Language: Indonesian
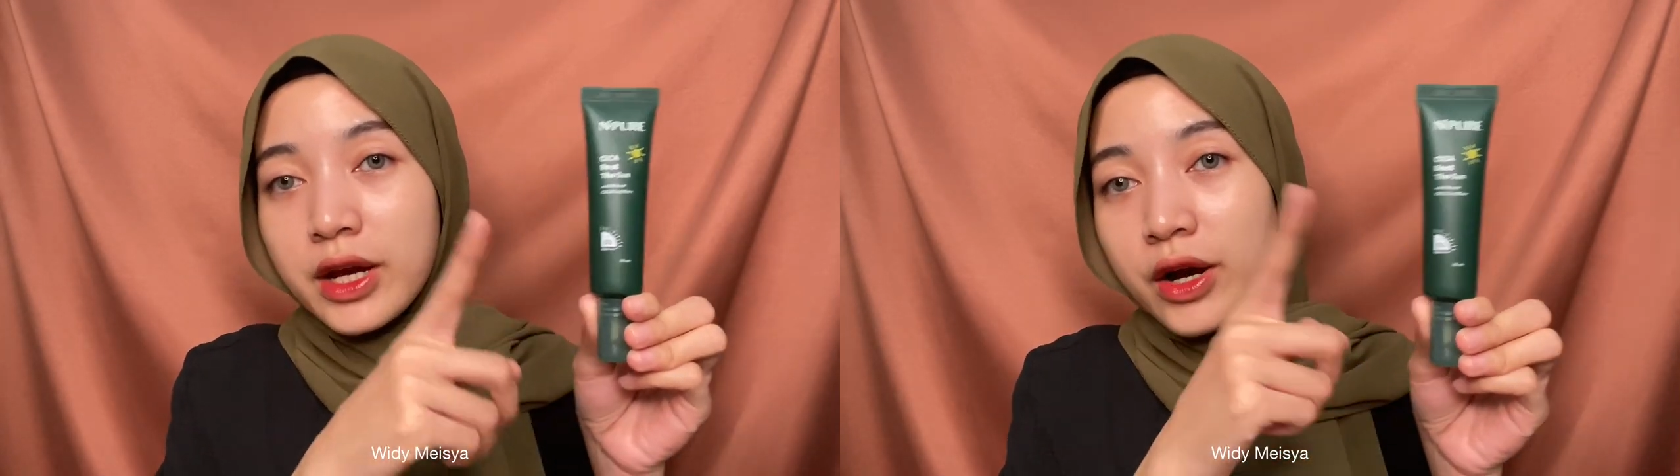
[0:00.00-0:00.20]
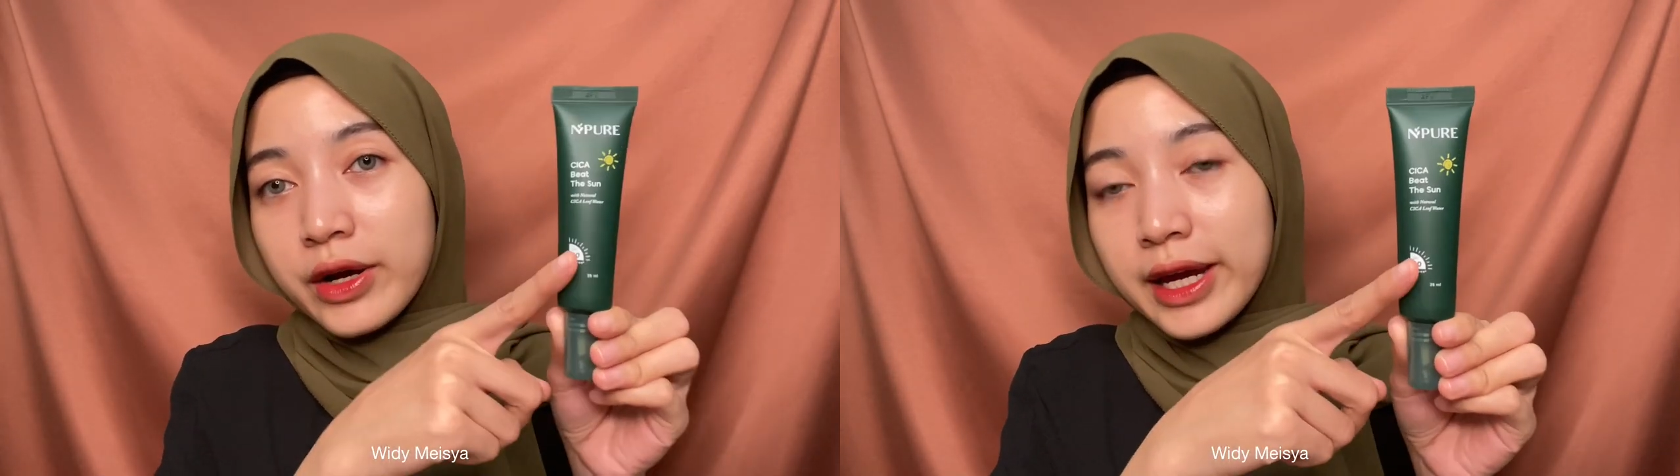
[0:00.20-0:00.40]

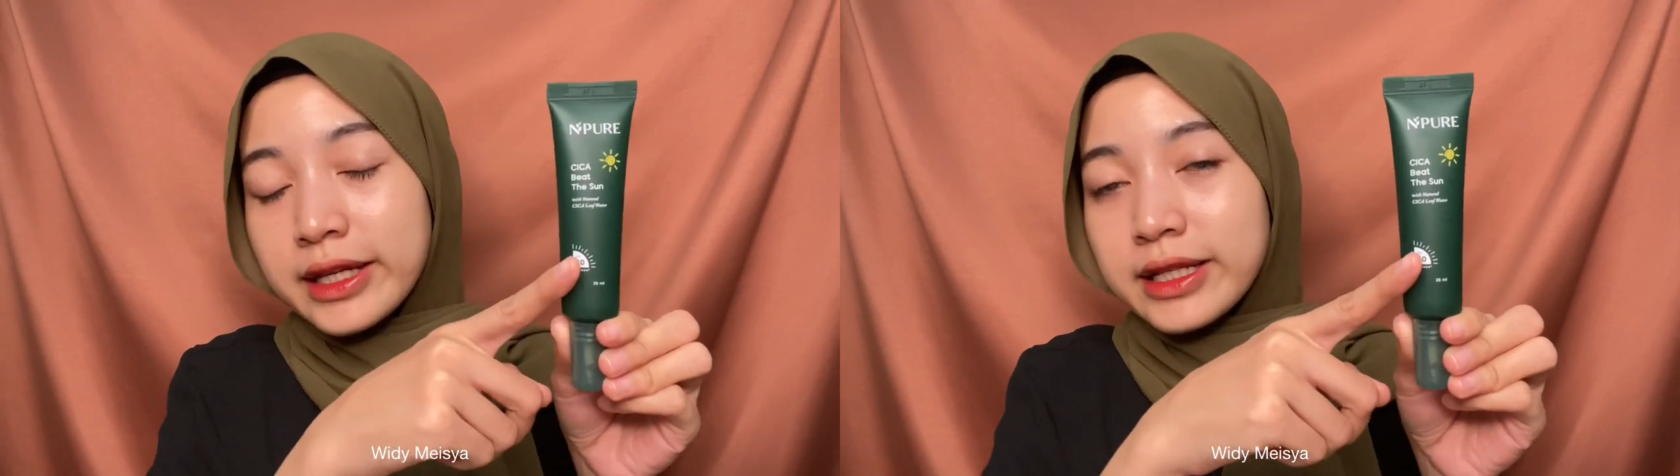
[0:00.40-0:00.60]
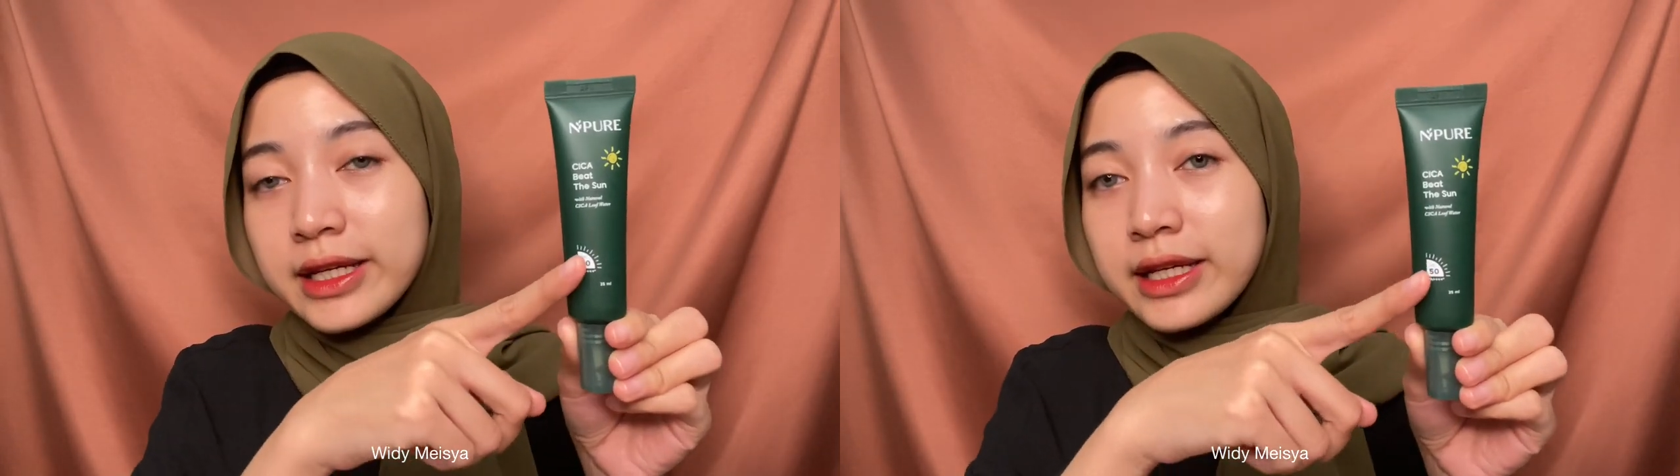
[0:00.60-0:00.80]
Oke,
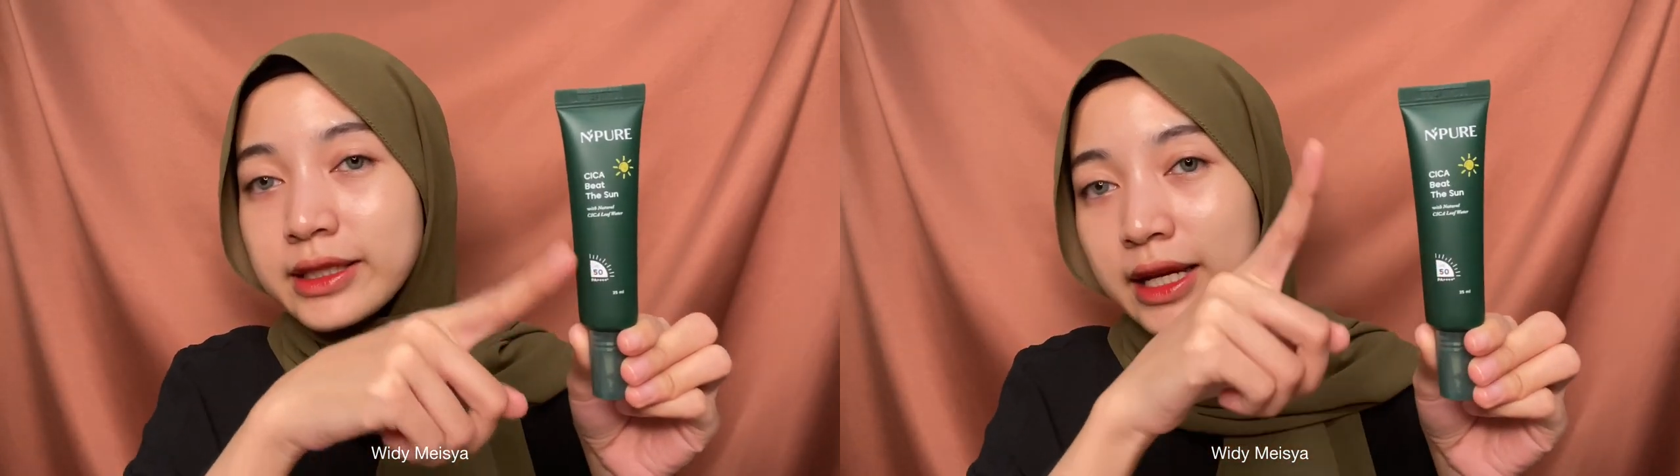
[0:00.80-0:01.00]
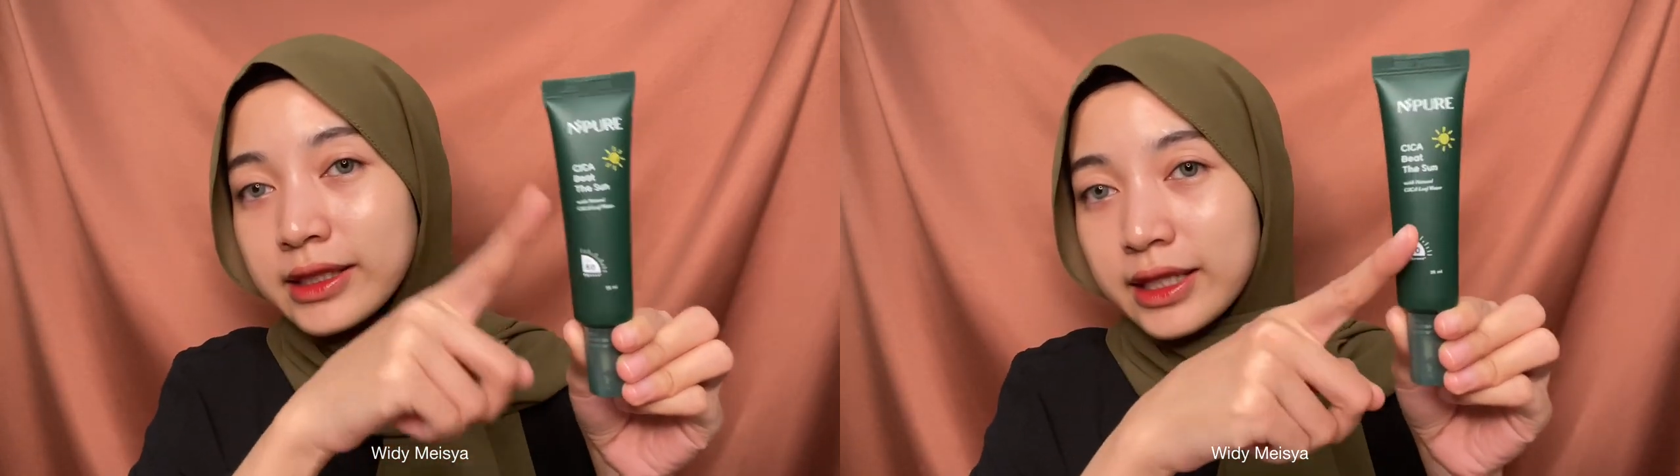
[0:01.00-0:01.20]
jadi
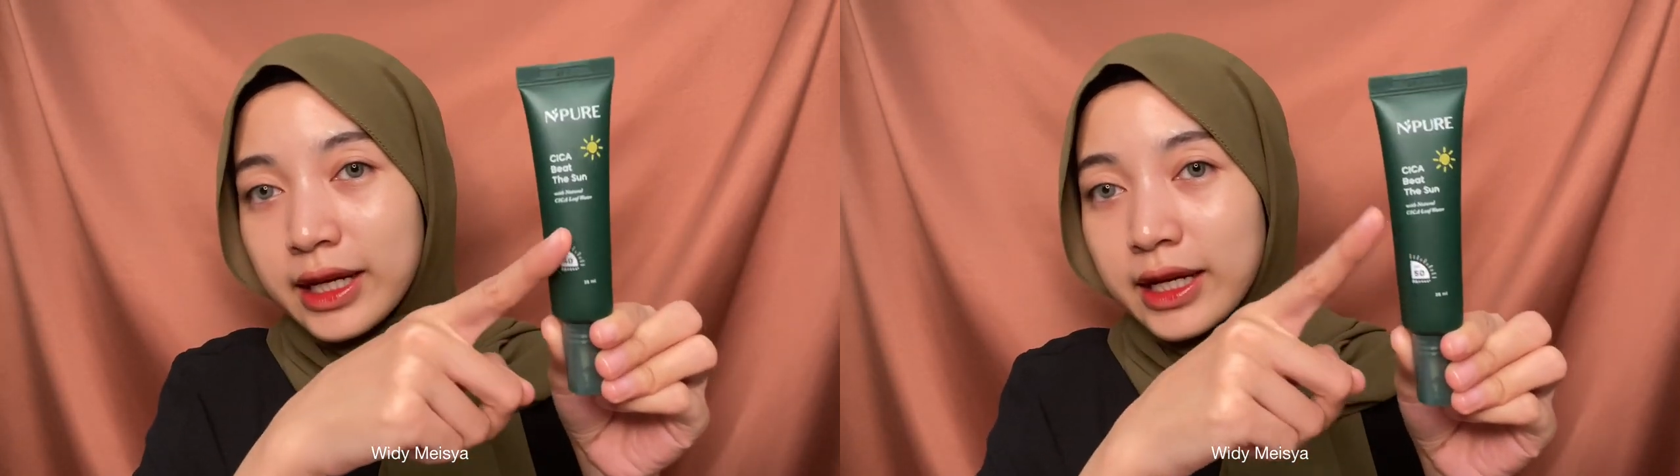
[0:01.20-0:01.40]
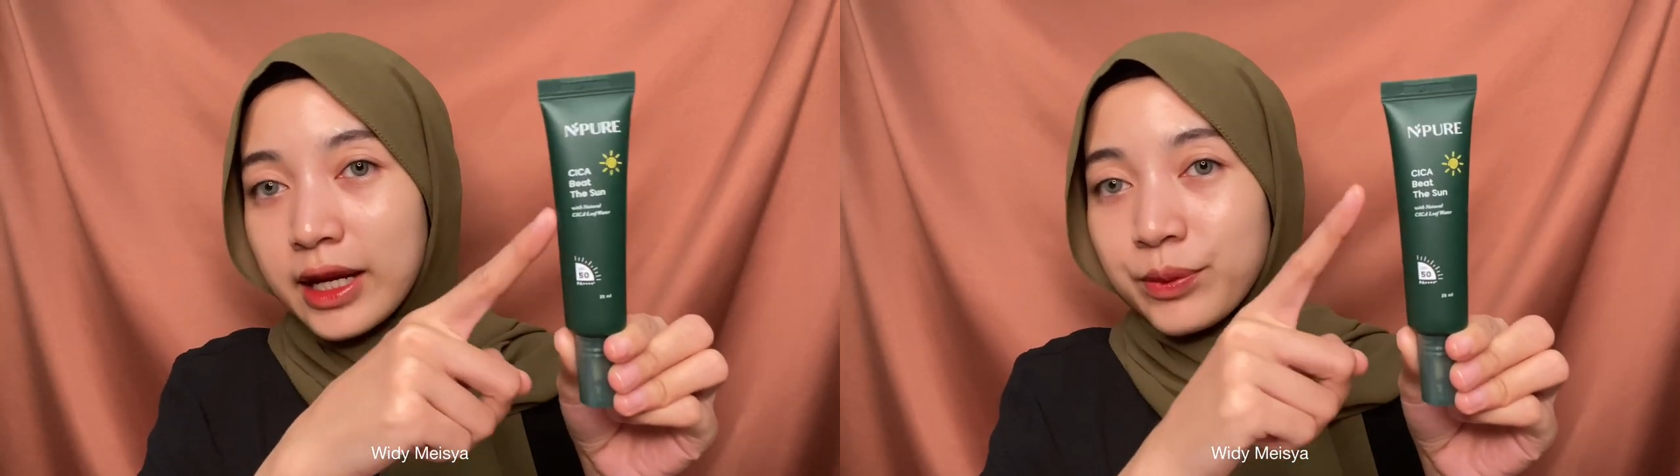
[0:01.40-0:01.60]

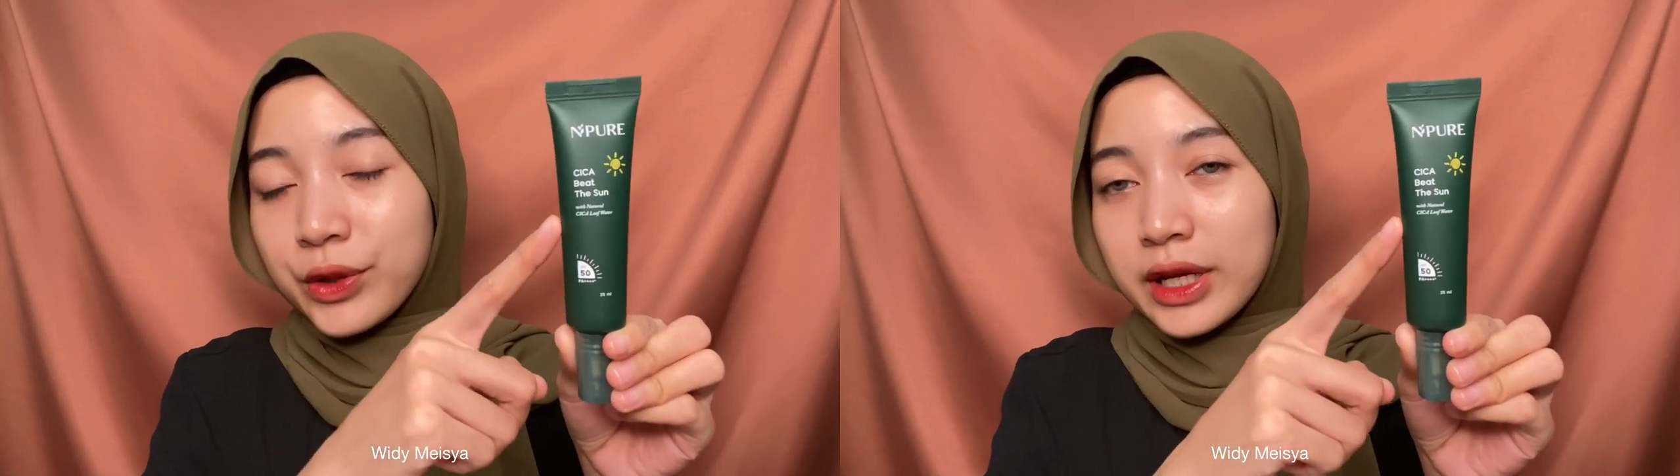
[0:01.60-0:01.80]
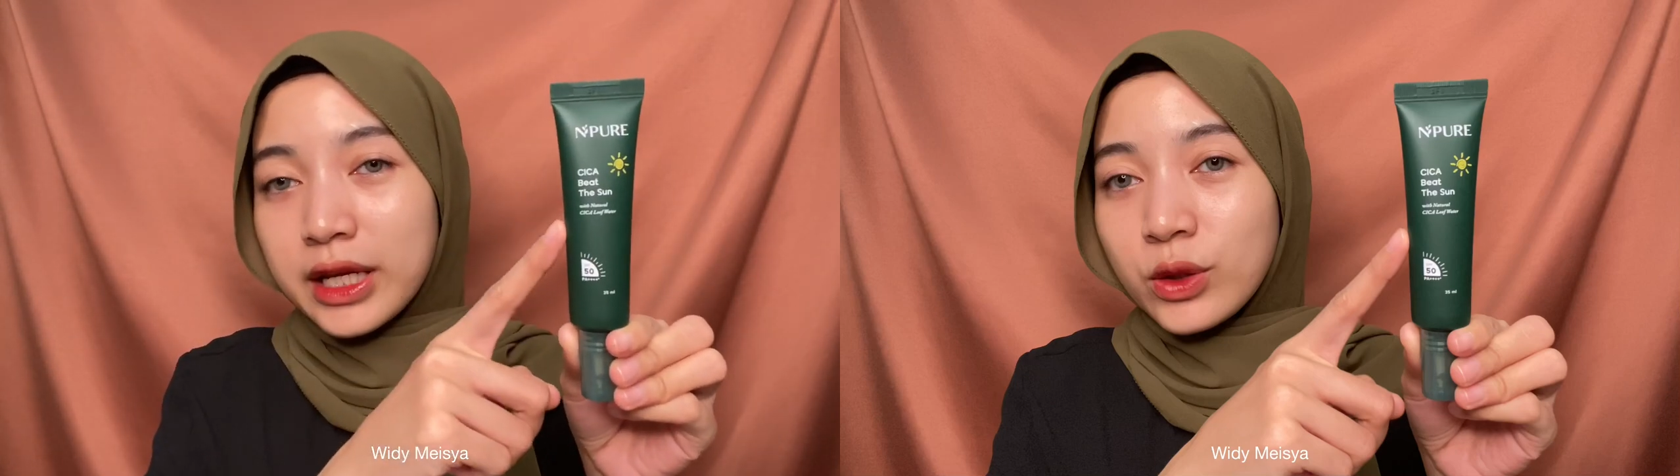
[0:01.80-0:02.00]
sunscreen and pure
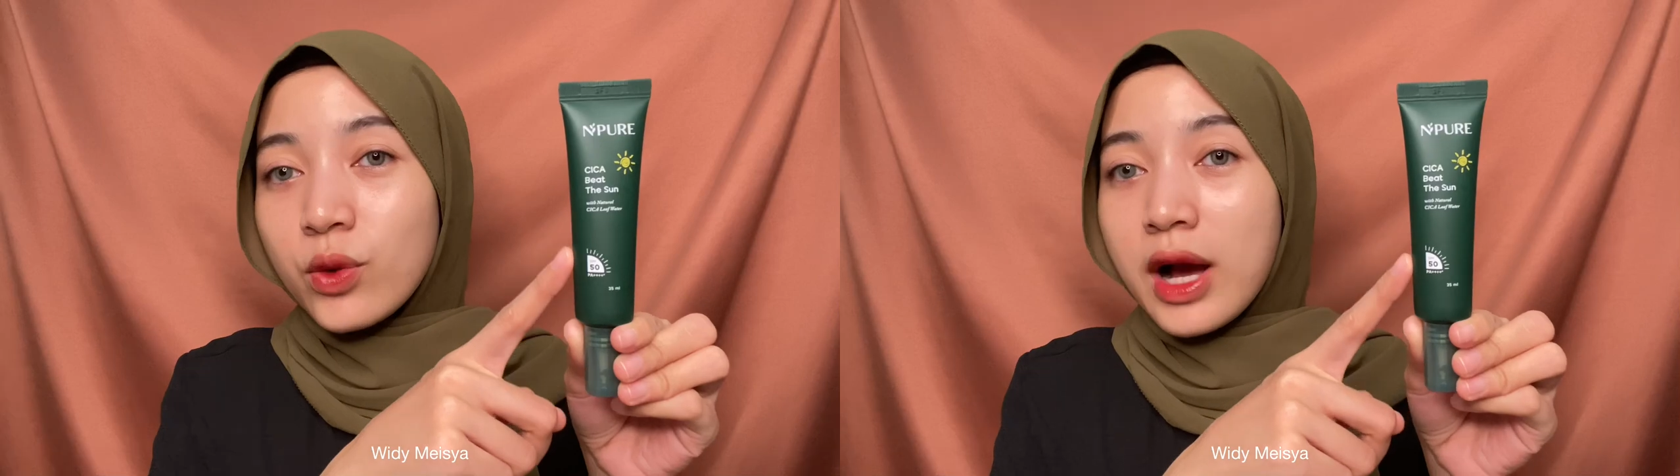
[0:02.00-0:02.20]
ini tuh